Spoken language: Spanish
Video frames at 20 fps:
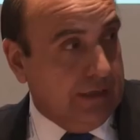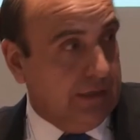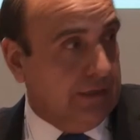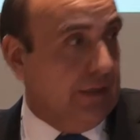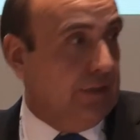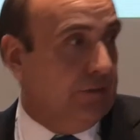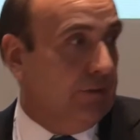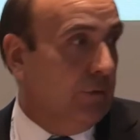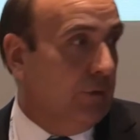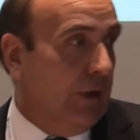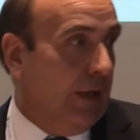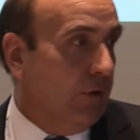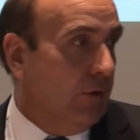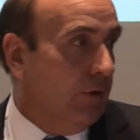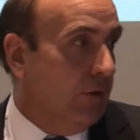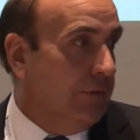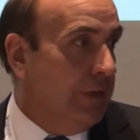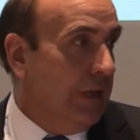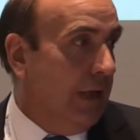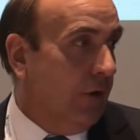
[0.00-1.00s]
Desde una
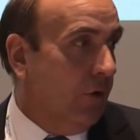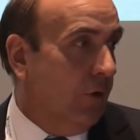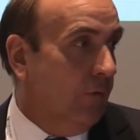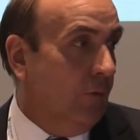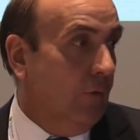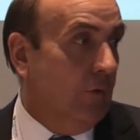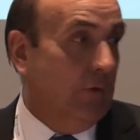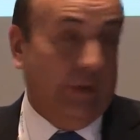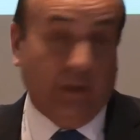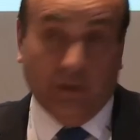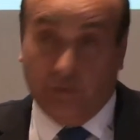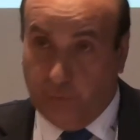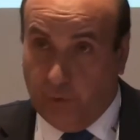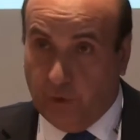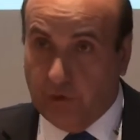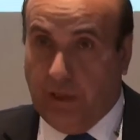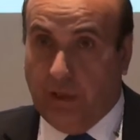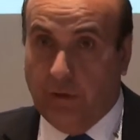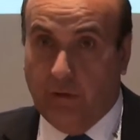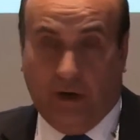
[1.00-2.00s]
economía como
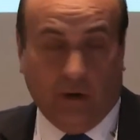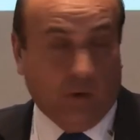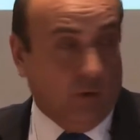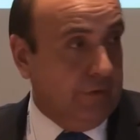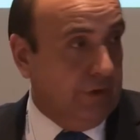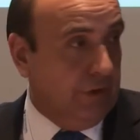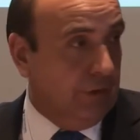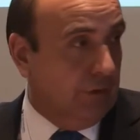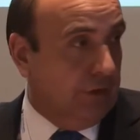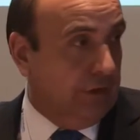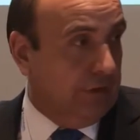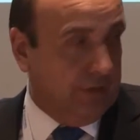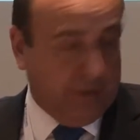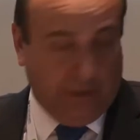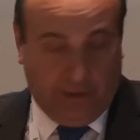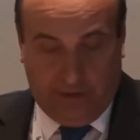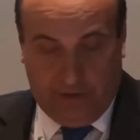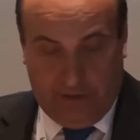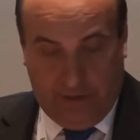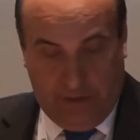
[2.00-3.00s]
exportadora como
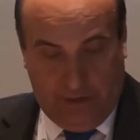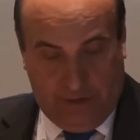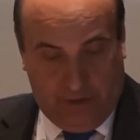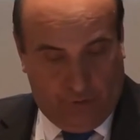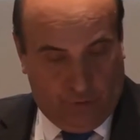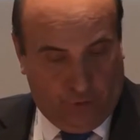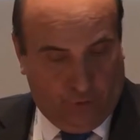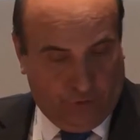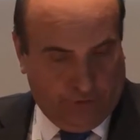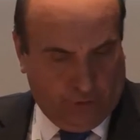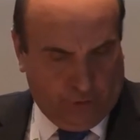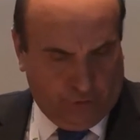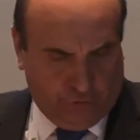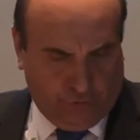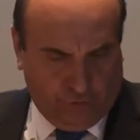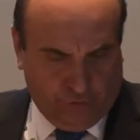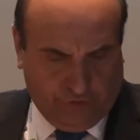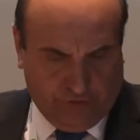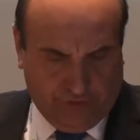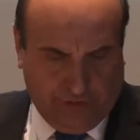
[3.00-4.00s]
Indonesia, donde los
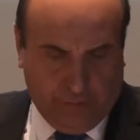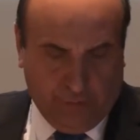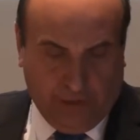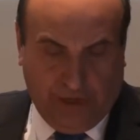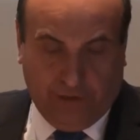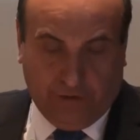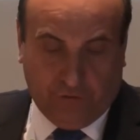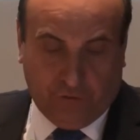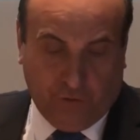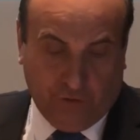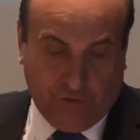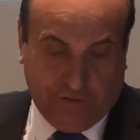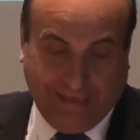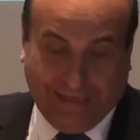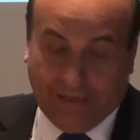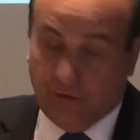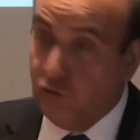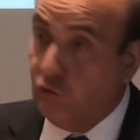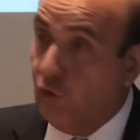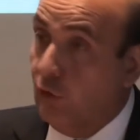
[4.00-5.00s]
costes laborales son
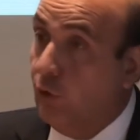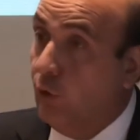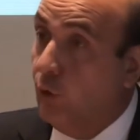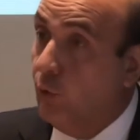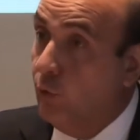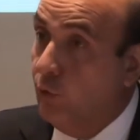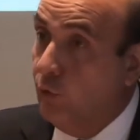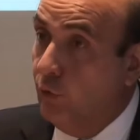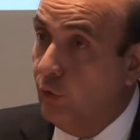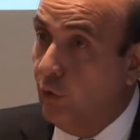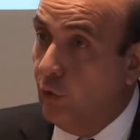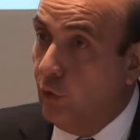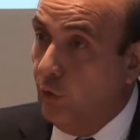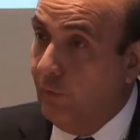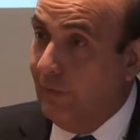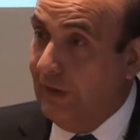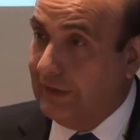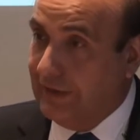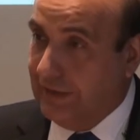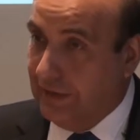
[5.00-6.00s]
tan solo un
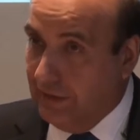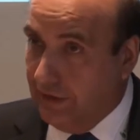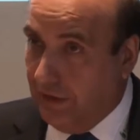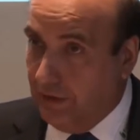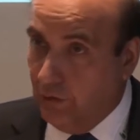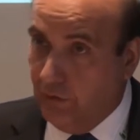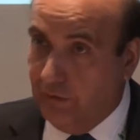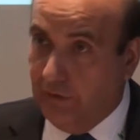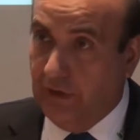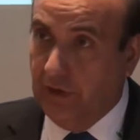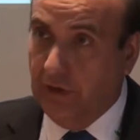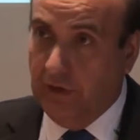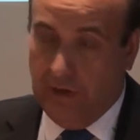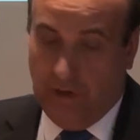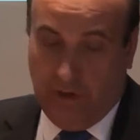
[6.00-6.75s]
1,39%